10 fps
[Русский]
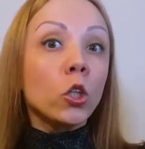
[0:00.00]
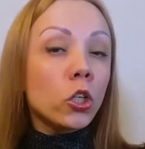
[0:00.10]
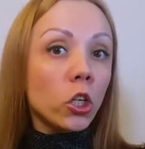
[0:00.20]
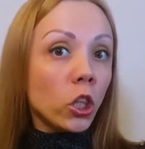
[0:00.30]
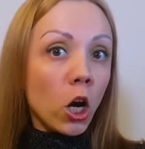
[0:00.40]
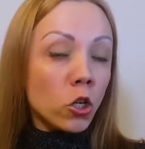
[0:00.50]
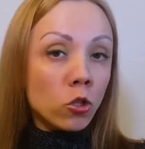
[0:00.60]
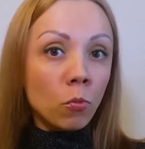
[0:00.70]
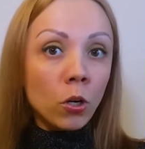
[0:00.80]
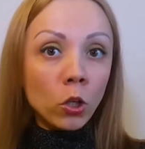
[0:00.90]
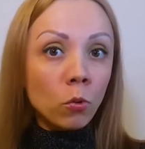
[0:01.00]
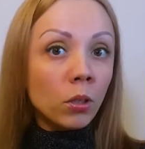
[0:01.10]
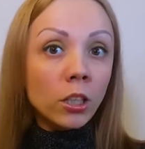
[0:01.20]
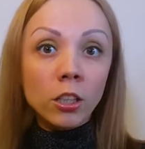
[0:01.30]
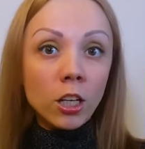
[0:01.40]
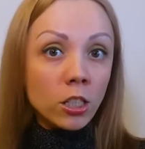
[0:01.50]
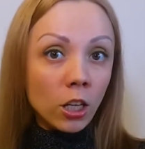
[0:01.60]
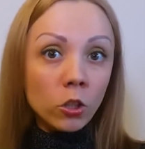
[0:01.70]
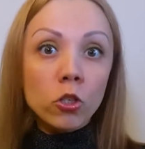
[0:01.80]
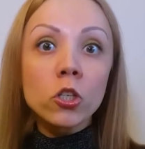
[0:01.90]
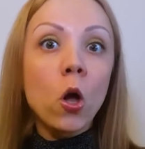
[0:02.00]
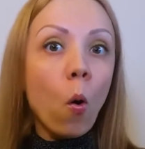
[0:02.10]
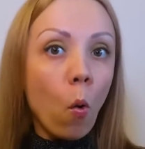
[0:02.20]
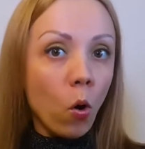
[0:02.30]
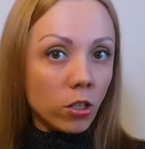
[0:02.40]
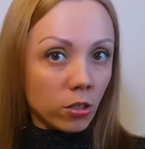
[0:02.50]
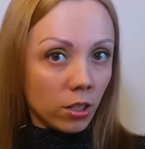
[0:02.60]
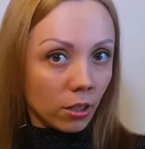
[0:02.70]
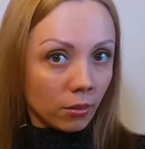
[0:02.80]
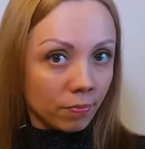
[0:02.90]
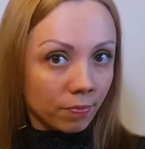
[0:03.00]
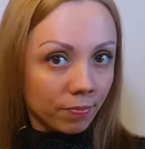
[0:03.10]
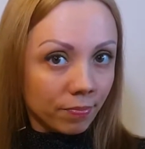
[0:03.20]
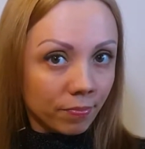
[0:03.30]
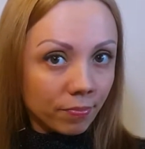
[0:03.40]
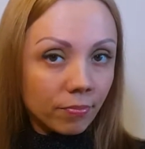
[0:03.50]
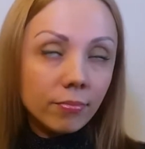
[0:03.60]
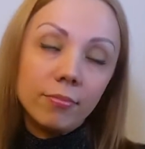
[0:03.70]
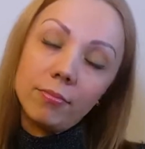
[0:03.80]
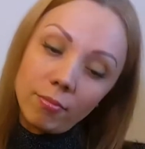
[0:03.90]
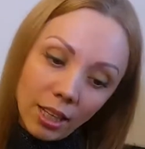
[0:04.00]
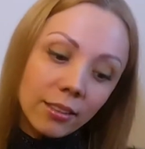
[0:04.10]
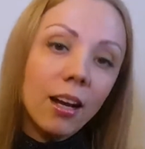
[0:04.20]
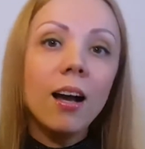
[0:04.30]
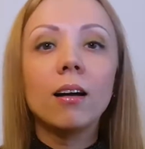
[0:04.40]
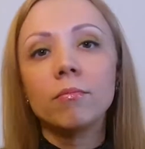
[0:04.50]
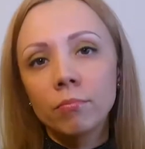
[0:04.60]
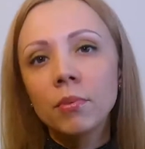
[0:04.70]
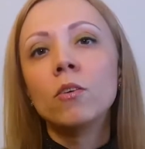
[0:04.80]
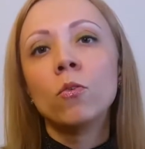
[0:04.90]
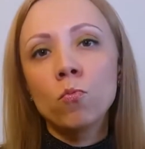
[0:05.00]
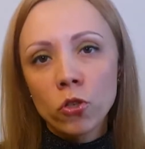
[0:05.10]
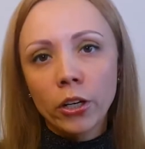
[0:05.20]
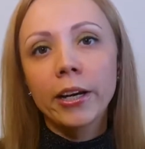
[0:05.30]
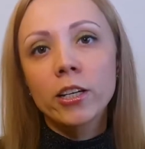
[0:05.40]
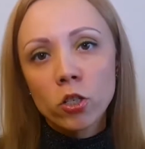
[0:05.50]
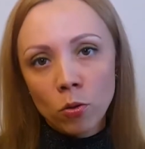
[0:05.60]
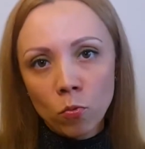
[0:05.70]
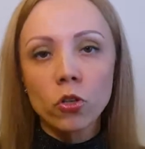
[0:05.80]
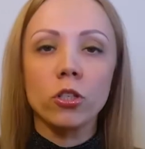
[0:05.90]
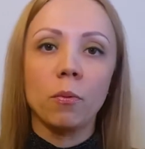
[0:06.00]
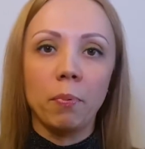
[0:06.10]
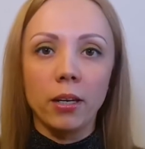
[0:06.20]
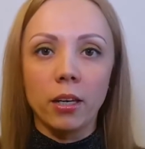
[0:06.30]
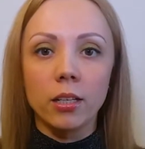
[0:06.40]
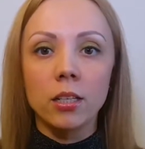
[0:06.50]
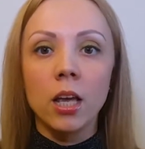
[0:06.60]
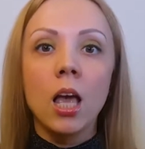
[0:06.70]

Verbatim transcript: Ты считаешь, что мой юмор недостаточно острый? Да, моего мужа, конечно, можно понять.